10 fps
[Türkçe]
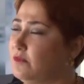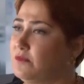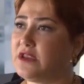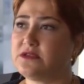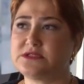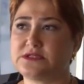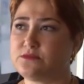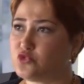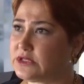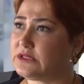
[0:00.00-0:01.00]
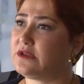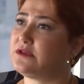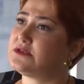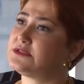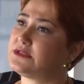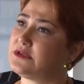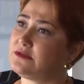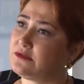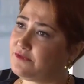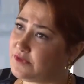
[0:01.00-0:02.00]
filmlerinizi, müziklerinizi
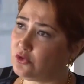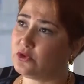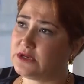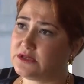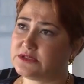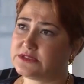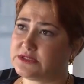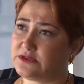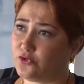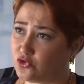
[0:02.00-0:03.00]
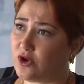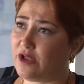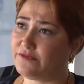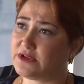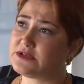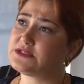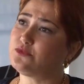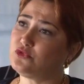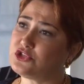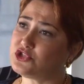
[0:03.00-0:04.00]
resimlerinizi, e, videolarınızı,
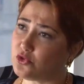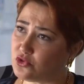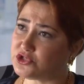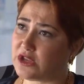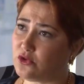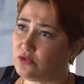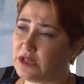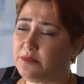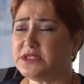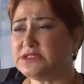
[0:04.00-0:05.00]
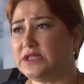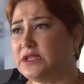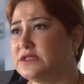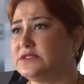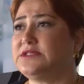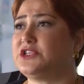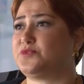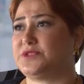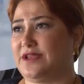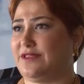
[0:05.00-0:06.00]
fotoğraflarınızı bunun için önceden yükleyip istediğinizi
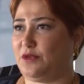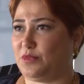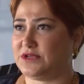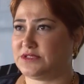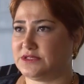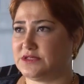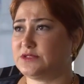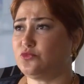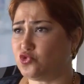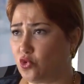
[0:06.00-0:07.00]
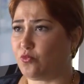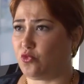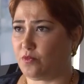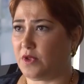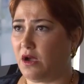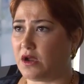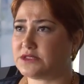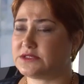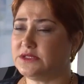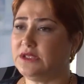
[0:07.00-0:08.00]
seçip seyredebilirsiniz. Bu çok büyük bir
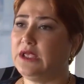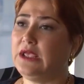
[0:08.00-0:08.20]
artı.